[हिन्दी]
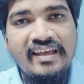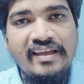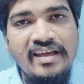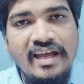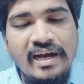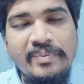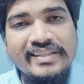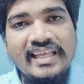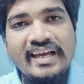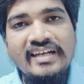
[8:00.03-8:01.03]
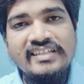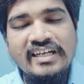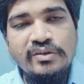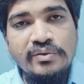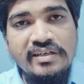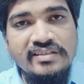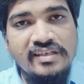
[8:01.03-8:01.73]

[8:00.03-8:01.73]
हैं अगर देखा जाए तो